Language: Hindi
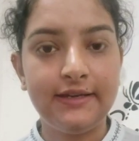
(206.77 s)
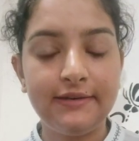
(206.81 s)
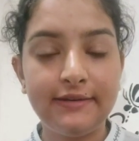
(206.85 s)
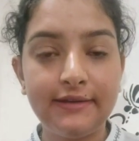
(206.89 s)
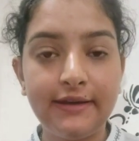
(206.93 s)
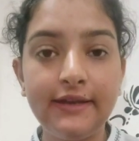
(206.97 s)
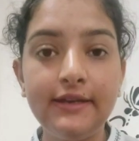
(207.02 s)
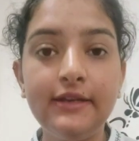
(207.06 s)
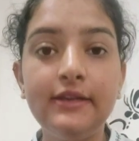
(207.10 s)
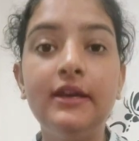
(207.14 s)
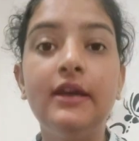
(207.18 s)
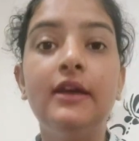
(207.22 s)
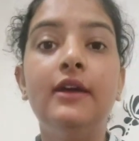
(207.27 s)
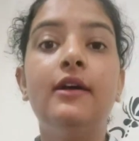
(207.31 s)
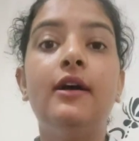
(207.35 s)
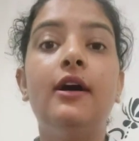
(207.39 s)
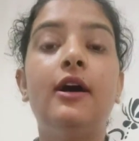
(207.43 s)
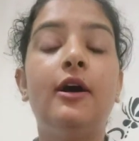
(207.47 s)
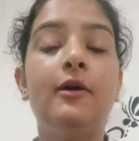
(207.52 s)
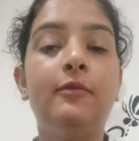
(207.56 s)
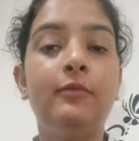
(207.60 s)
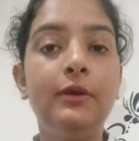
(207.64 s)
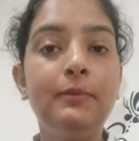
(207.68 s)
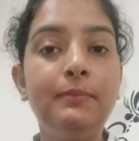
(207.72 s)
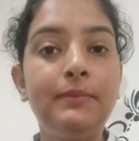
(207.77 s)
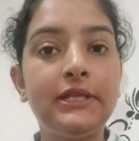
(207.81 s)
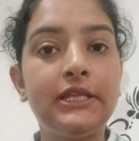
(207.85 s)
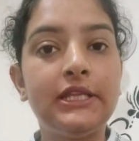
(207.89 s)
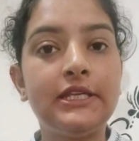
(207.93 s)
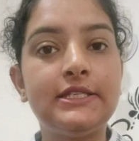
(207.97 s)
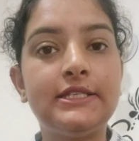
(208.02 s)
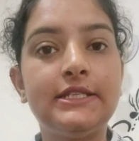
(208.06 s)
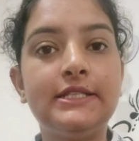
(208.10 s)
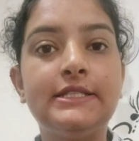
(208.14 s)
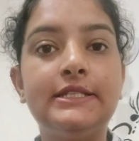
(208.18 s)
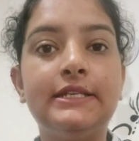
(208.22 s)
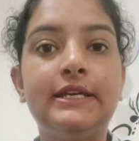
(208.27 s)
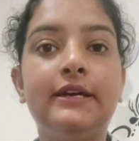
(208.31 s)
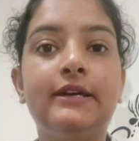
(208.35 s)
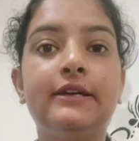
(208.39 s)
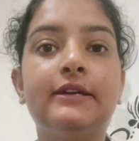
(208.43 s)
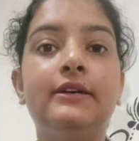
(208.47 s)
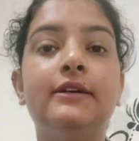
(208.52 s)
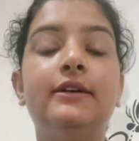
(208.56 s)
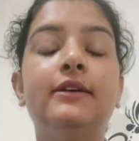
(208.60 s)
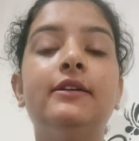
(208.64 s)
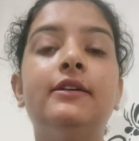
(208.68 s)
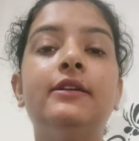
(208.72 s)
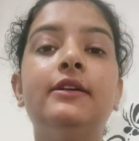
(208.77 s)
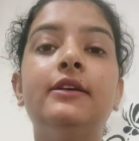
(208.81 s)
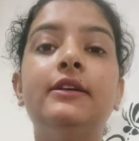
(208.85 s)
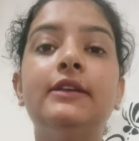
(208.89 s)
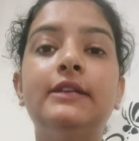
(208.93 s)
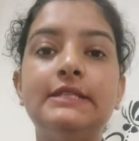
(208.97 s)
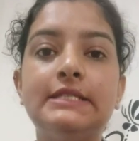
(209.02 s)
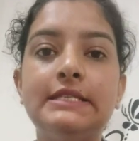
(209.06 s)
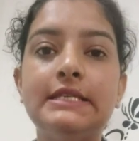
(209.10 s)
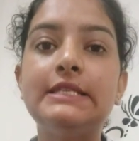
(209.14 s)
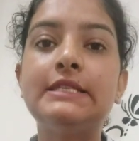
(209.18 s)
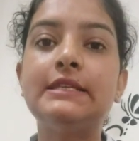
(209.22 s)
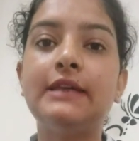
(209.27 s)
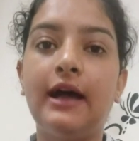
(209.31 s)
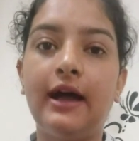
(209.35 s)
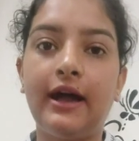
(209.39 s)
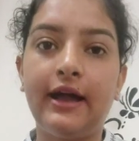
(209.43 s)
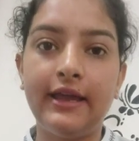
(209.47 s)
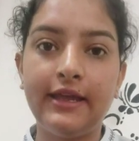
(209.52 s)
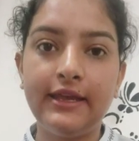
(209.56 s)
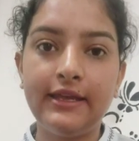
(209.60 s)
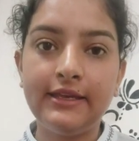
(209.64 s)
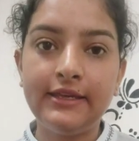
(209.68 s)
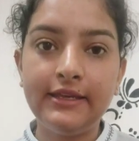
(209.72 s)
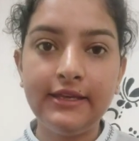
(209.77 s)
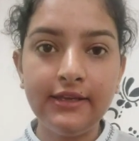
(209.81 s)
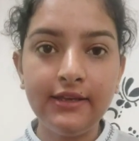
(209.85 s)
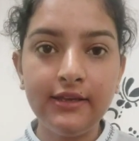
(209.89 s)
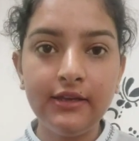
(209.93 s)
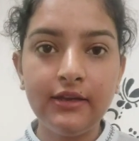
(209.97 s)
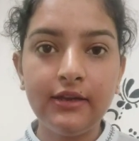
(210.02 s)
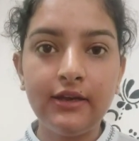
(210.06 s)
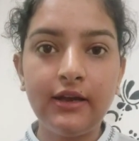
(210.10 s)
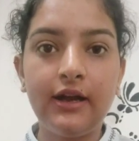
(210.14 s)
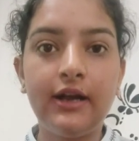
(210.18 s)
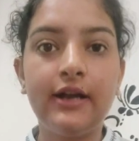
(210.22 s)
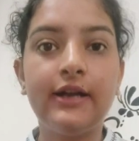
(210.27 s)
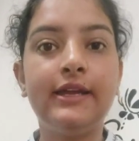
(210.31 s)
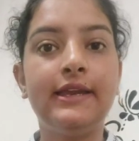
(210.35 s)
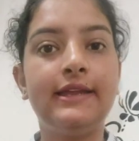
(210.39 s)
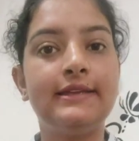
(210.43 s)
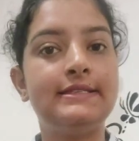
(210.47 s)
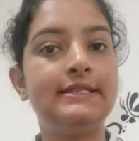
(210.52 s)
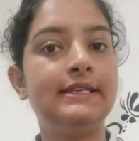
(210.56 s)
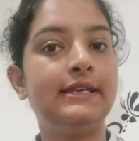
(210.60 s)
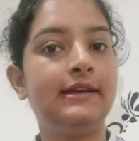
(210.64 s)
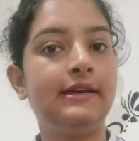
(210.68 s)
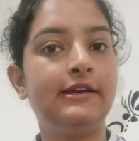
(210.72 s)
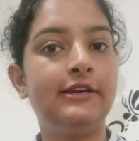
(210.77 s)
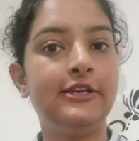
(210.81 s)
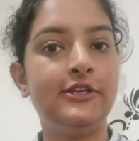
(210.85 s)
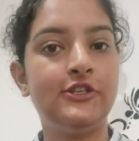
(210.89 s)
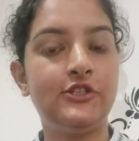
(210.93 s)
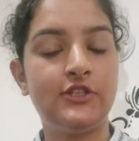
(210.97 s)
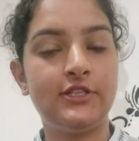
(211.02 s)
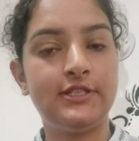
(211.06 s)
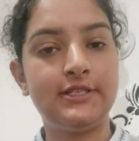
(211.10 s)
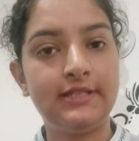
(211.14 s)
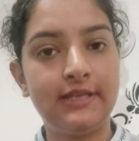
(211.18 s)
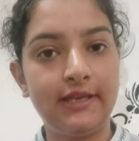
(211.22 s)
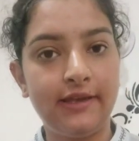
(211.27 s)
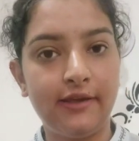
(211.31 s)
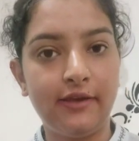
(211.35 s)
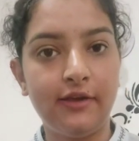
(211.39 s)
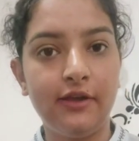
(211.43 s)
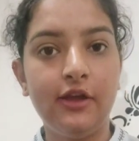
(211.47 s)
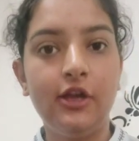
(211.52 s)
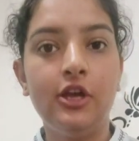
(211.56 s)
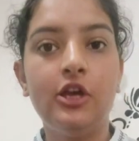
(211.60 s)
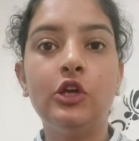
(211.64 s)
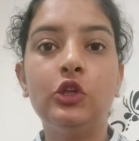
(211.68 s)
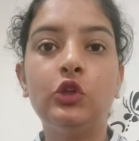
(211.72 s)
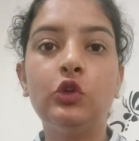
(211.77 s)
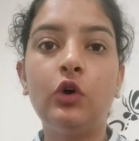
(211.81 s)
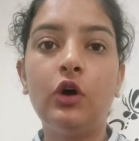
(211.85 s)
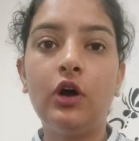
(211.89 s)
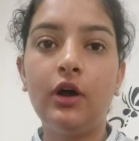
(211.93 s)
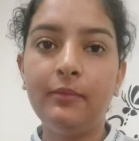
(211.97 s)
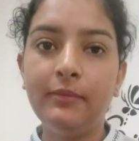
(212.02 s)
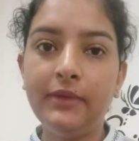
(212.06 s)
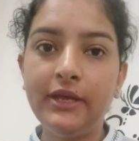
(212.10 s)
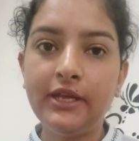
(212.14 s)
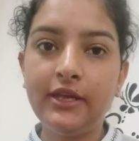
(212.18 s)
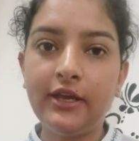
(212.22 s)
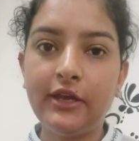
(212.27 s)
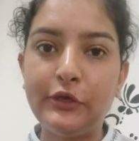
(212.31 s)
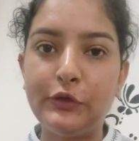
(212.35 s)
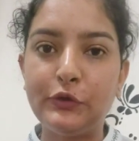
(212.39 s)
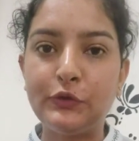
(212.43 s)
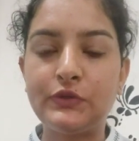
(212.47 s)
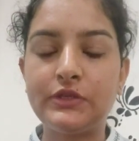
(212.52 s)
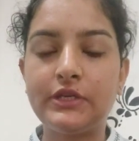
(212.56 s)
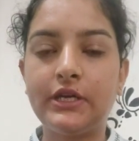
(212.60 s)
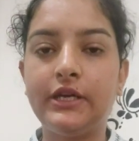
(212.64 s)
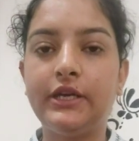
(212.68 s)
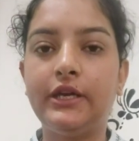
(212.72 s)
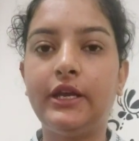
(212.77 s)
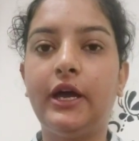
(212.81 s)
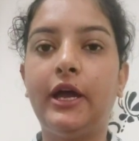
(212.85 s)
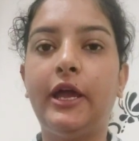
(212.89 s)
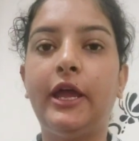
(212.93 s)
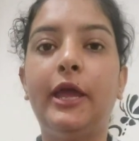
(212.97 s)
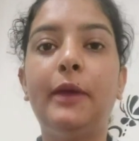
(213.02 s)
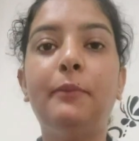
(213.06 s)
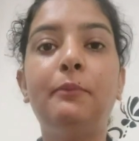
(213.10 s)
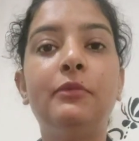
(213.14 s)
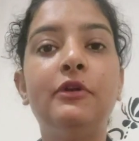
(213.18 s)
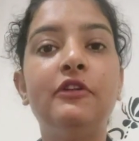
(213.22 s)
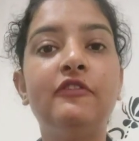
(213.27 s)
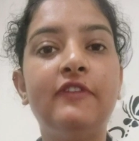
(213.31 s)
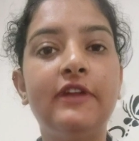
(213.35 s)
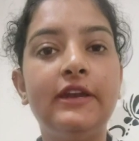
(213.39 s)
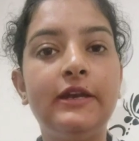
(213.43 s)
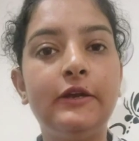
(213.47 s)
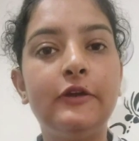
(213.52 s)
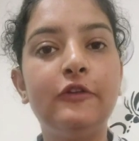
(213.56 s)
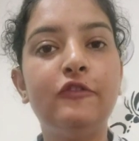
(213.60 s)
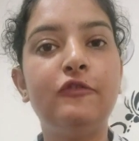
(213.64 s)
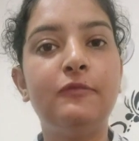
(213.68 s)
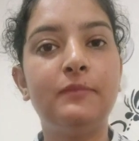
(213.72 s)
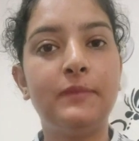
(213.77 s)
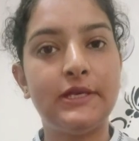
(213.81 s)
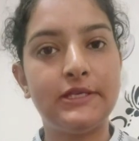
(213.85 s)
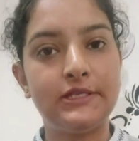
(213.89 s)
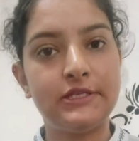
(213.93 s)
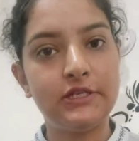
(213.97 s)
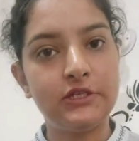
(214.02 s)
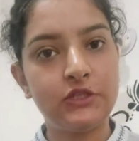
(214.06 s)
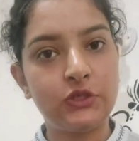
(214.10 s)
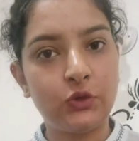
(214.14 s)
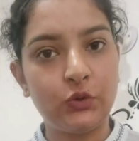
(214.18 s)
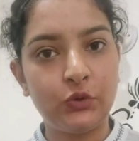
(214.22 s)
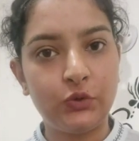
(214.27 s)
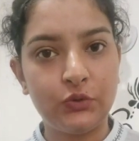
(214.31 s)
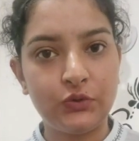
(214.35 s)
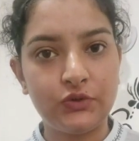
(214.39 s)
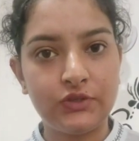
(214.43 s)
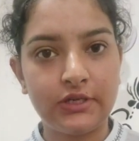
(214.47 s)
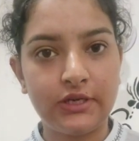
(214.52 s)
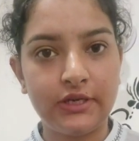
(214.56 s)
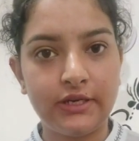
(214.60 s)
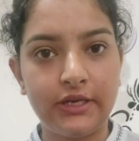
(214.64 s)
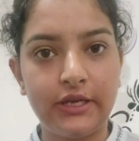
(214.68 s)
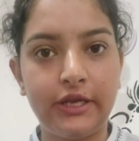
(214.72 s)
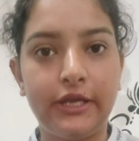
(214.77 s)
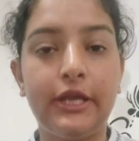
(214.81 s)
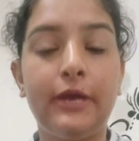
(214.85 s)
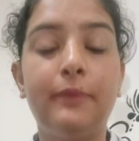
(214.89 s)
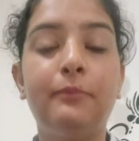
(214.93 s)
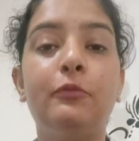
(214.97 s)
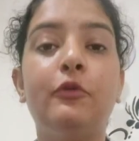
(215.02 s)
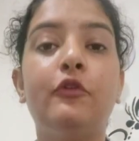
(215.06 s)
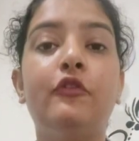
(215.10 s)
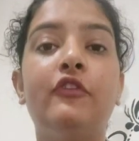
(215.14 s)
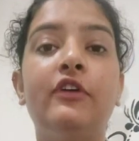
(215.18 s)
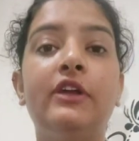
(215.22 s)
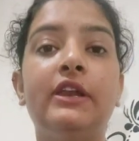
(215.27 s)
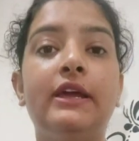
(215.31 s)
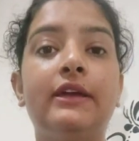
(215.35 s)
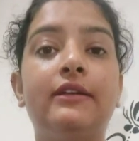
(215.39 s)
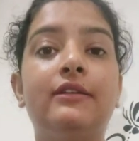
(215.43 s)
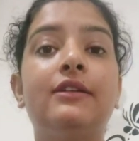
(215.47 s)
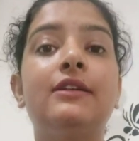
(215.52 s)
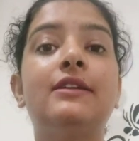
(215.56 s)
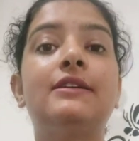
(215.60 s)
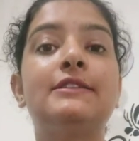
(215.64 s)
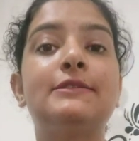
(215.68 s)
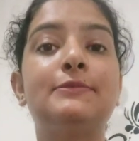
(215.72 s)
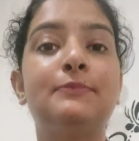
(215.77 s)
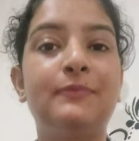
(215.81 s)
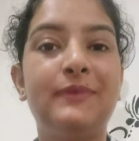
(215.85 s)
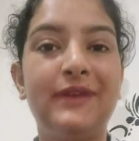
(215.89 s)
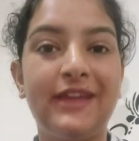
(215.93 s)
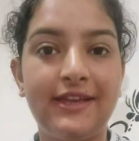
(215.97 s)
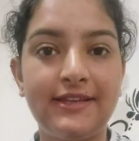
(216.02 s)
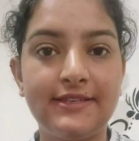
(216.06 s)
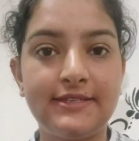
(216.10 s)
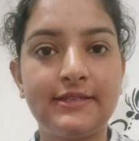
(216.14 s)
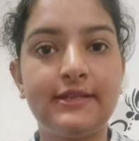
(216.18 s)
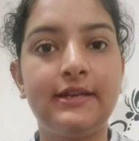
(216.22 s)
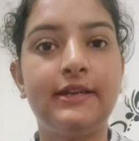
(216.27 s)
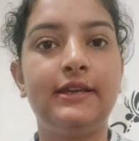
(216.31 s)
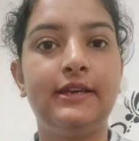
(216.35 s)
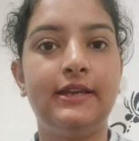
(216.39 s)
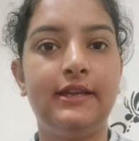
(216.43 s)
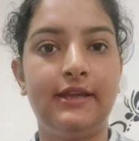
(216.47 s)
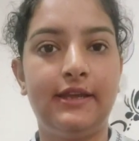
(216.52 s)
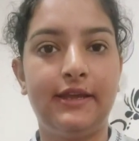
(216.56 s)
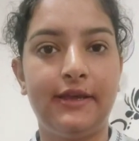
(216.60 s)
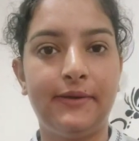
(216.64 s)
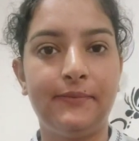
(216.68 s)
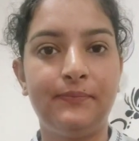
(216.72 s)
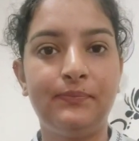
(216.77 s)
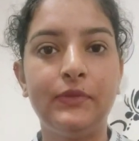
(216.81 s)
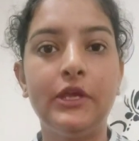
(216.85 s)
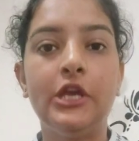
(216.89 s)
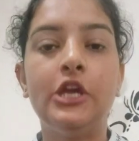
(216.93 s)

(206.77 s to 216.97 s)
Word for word: राइट right? हमें पता चल जाएगा कि डिजीज़ आएगी अगर ऐसे कंडीशंस हैं तो हमें क्या यूज़ करना है प्रिवेंटिव मेजर्स को यूज़ करना है या प्रोफाइलेक्टिक स्प्रेज करनी है